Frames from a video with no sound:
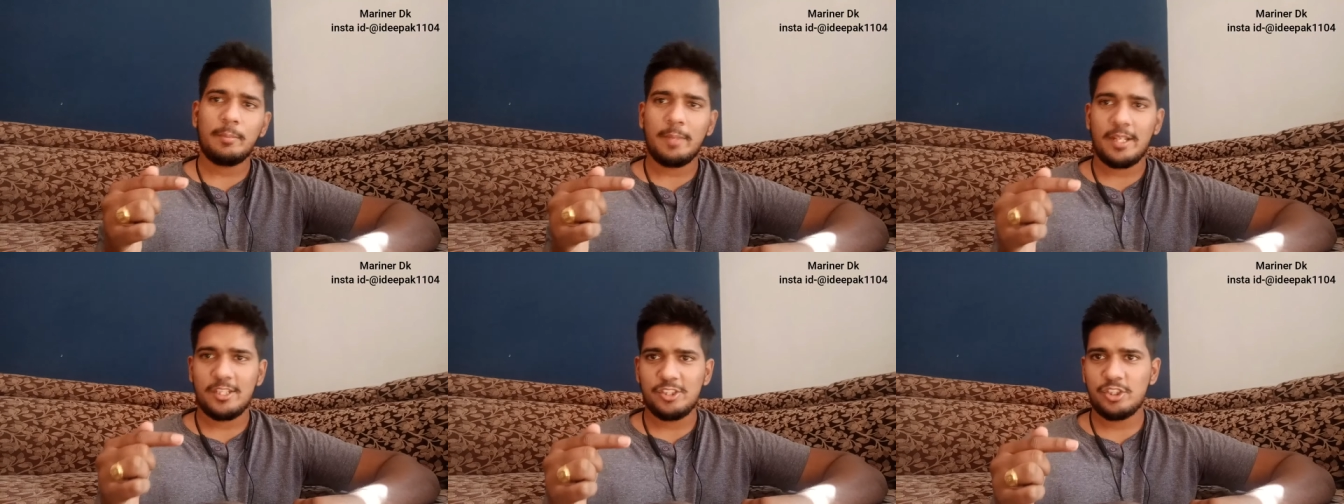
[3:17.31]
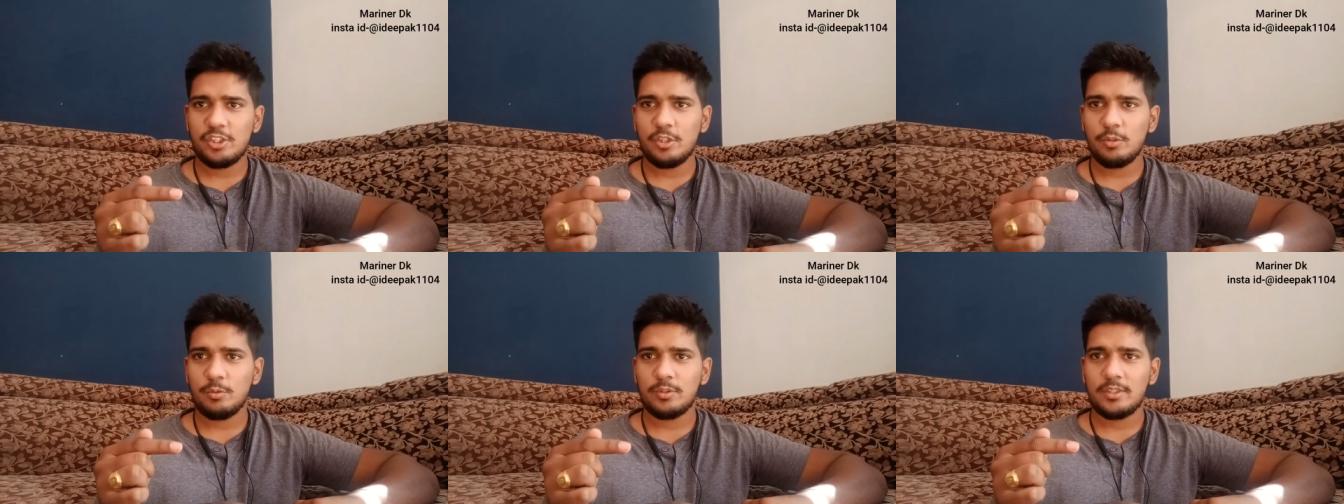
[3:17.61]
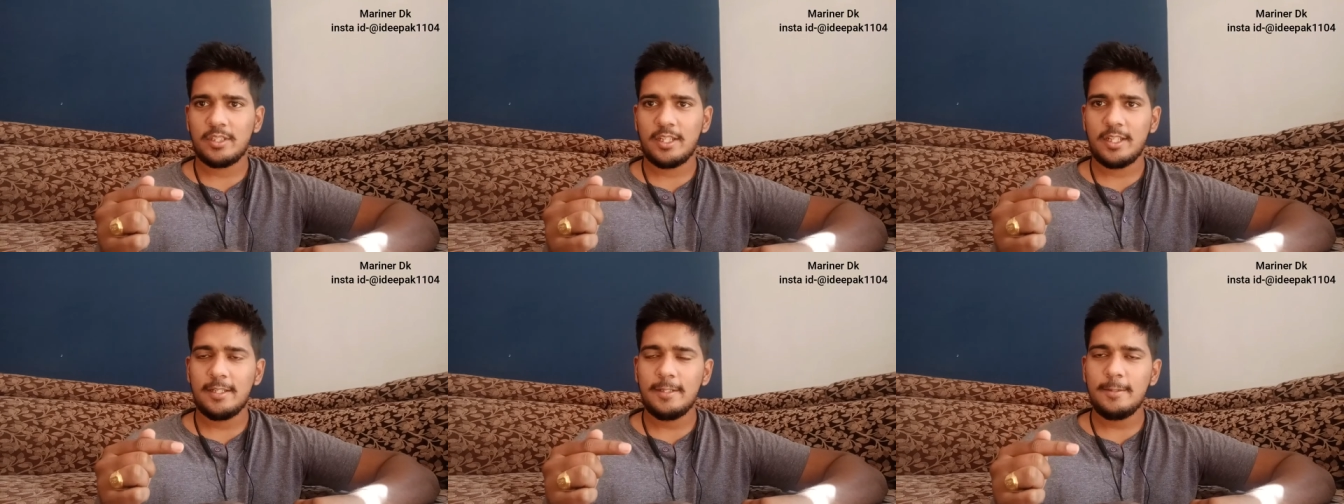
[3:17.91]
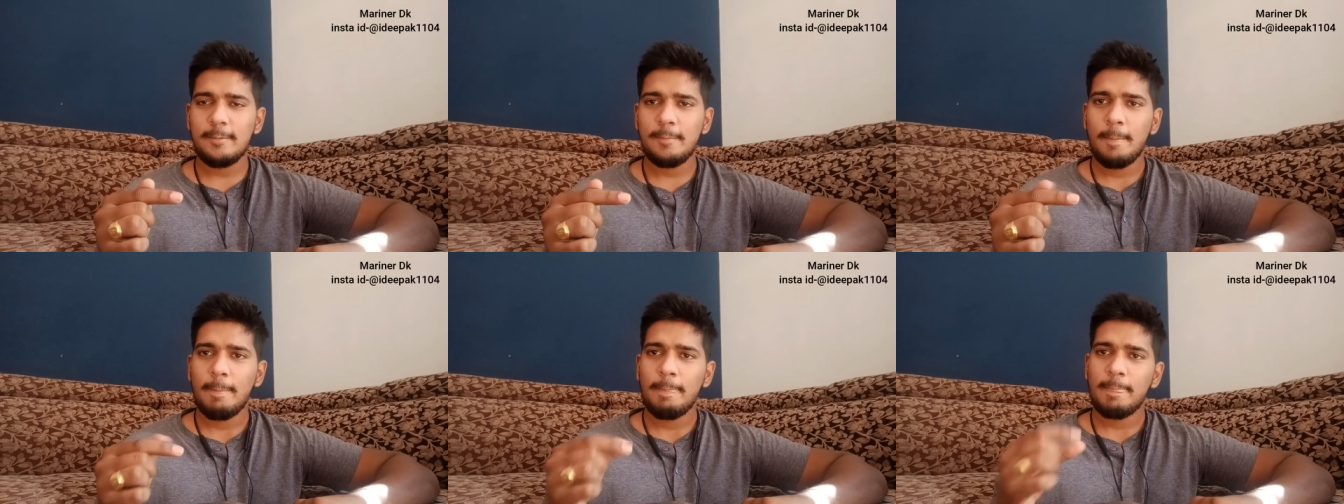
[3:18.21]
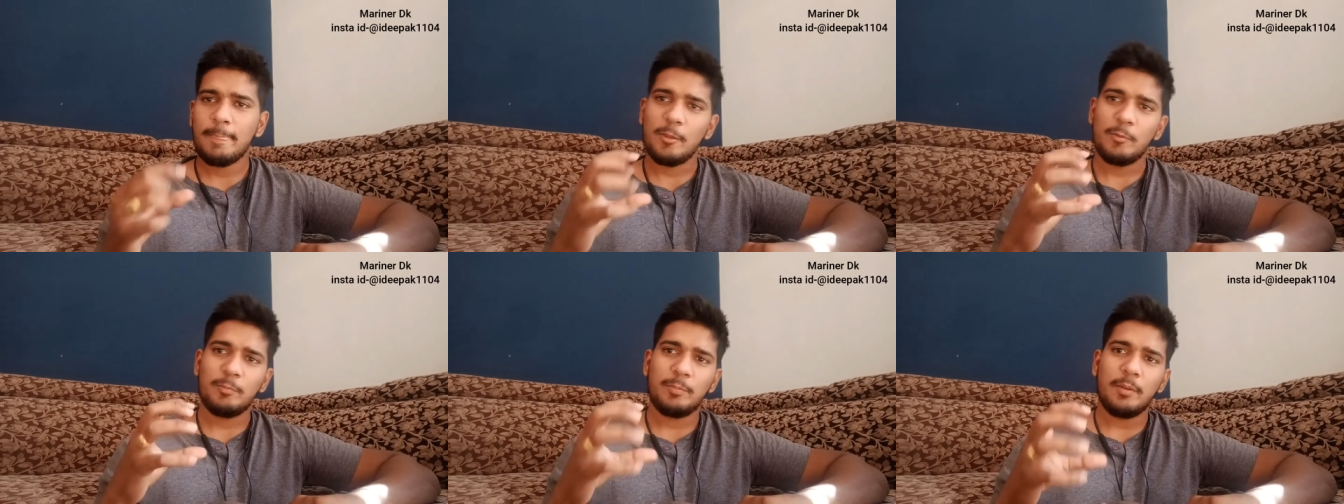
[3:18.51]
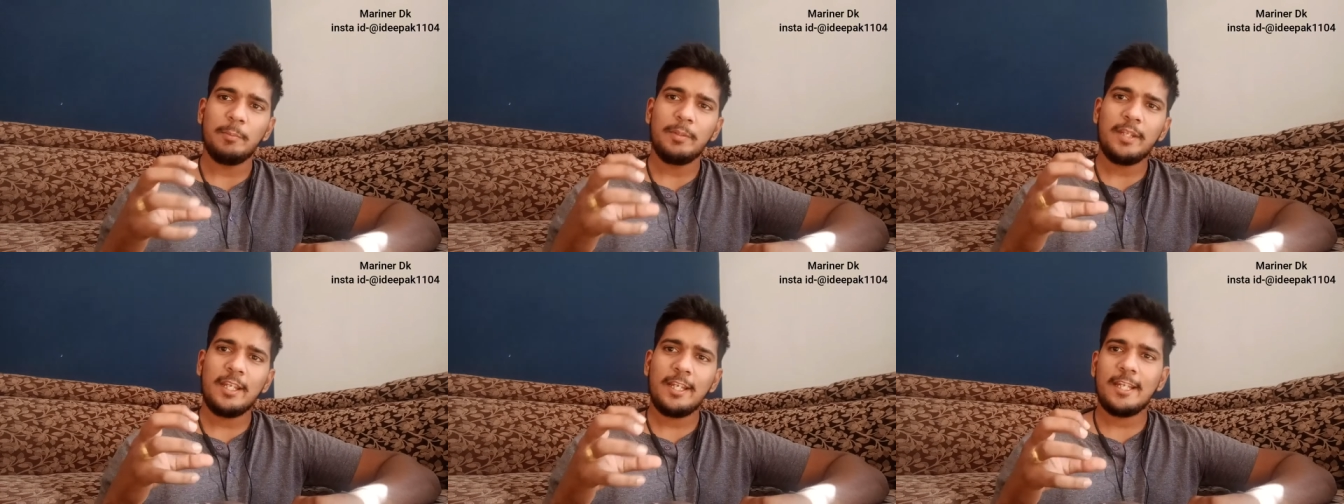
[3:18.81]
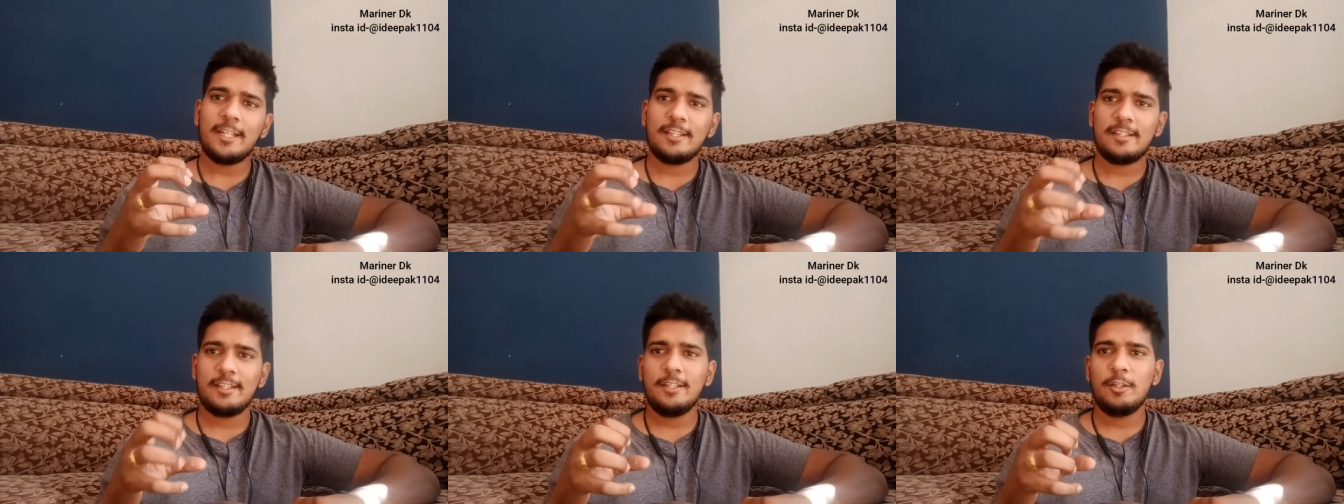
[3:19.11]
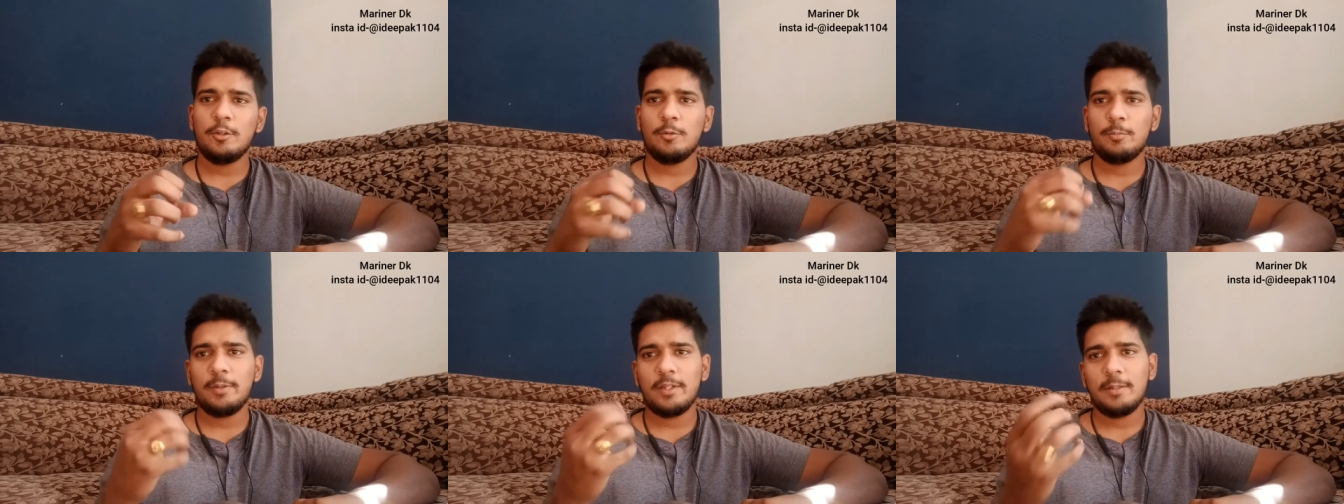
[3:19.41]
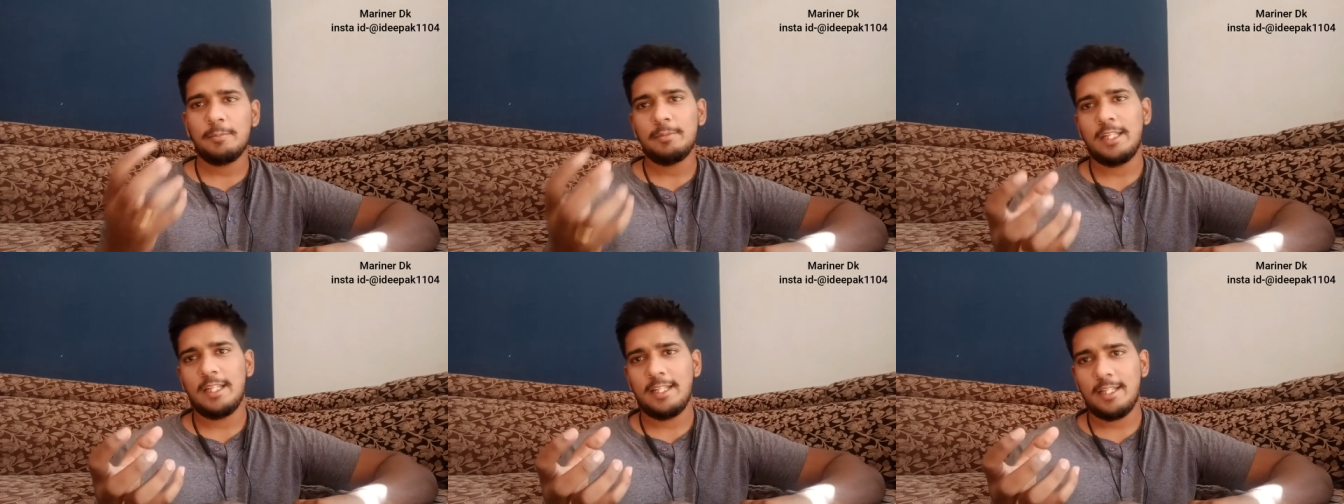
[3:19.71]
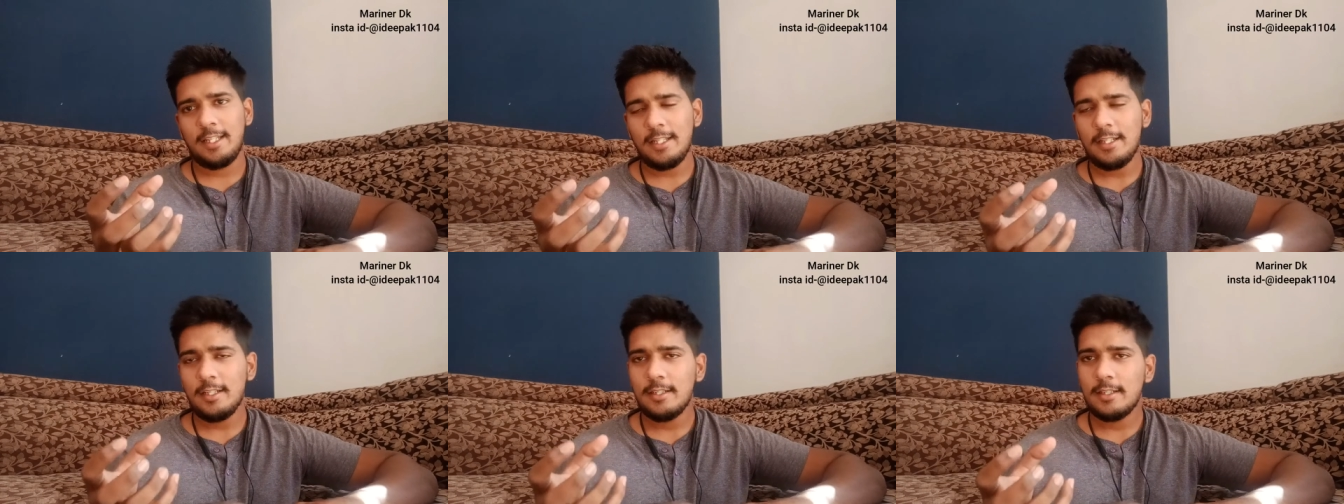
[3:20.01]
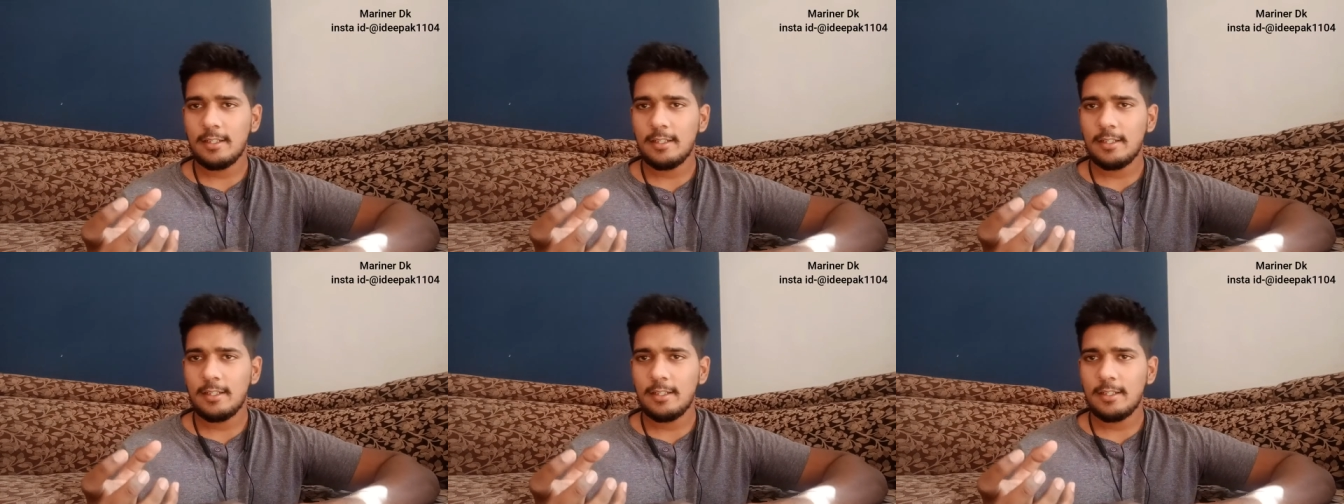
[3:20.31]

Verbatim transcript: मेंशन होता है तो पंप के केसिंग के ऊपर हम देख के